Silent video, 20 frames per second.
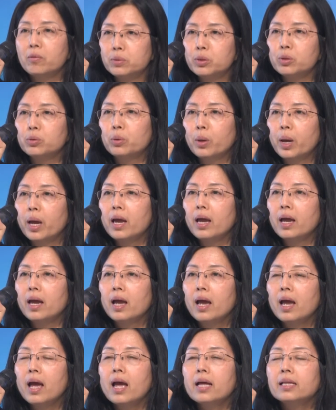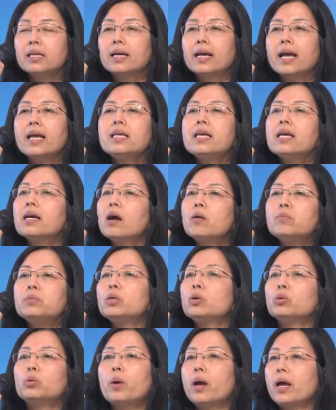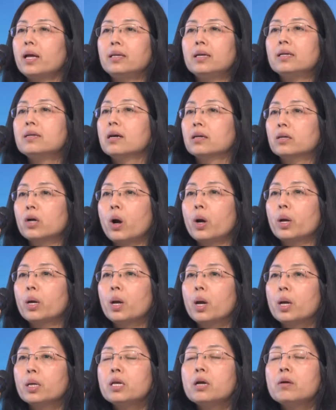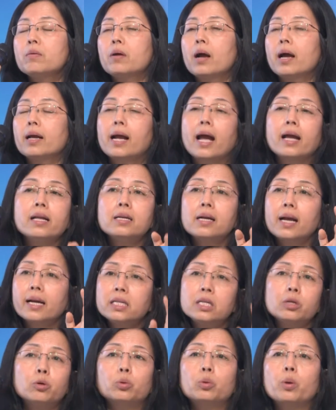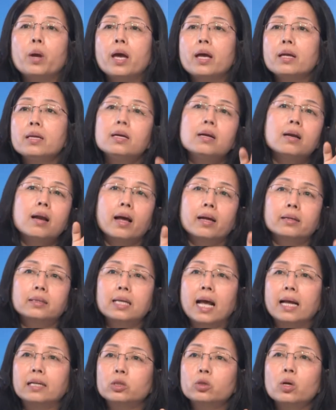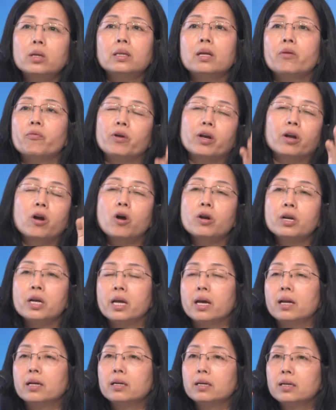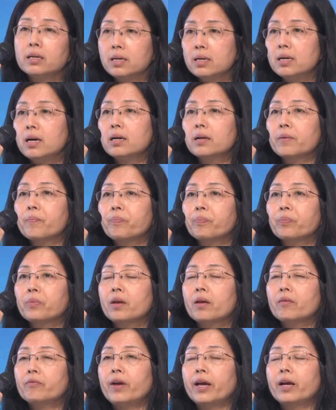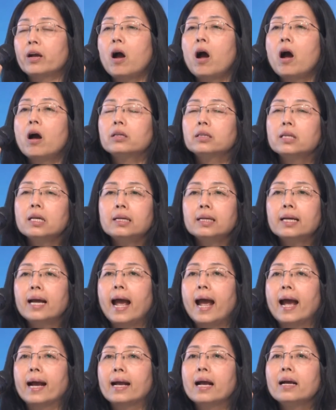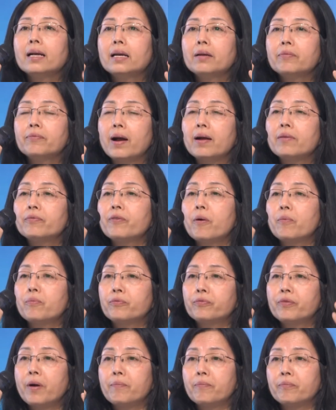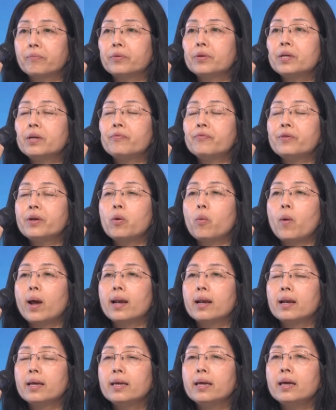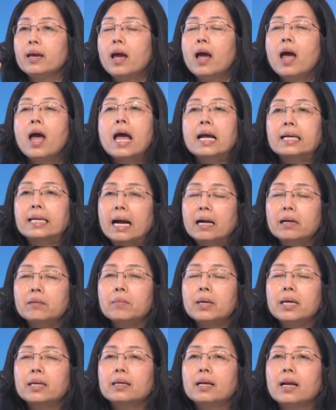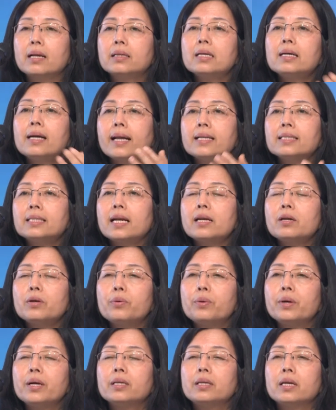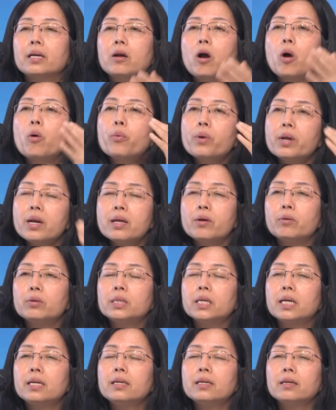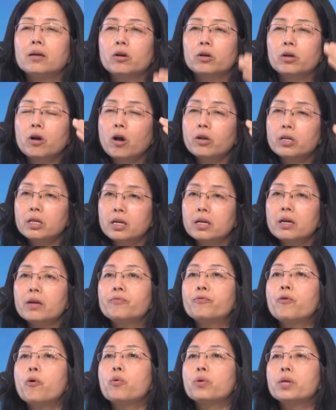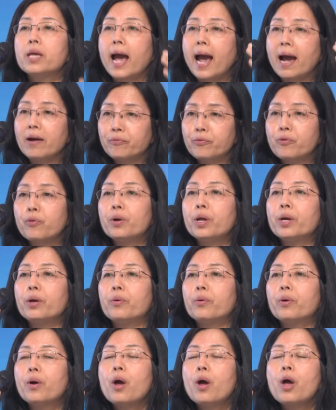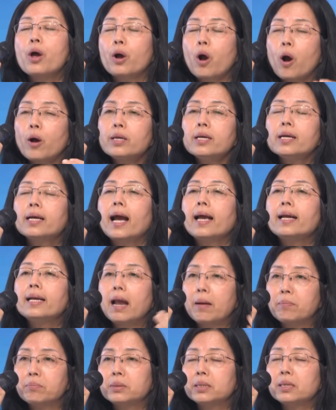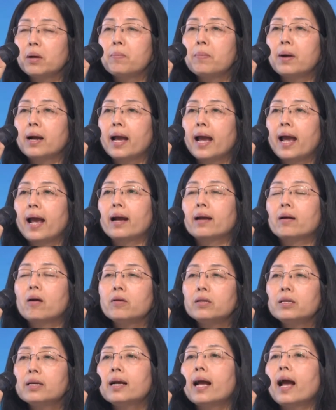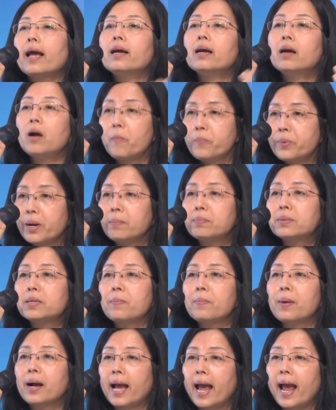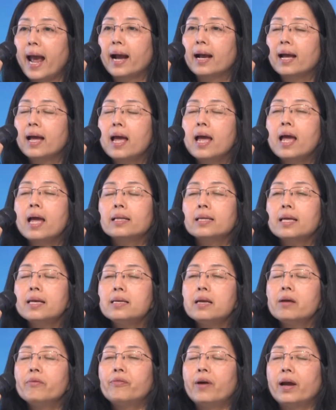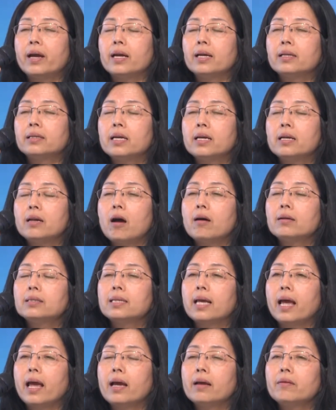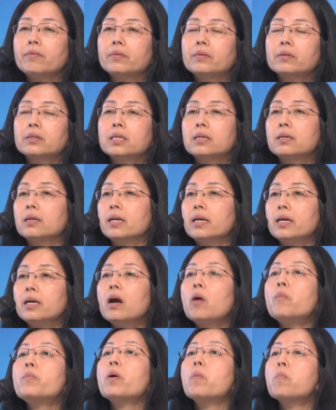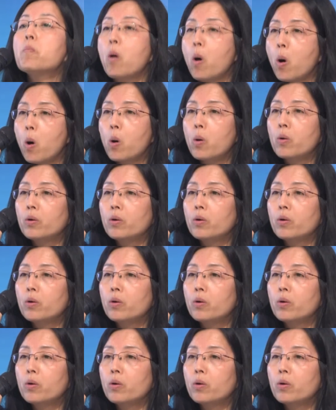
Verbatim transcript: không chịu thuế thì cái gì không chịu thuế thì được rồi nhưng có, cái những cái chịu thuế như là sản xuất thì phải có điện nước phải có tất cả các cái văn phòng phẩm chi phí quản lý đặc biệt là thức ăn chăn nuôi thì có nguyên liệu chính còn có những cái phụ gia phụ liệu có những cái nằm trong mặt hàng có những cái không nằm trong mặt hàng thì như vậy thì nó sẽ xử lý không đồng bộ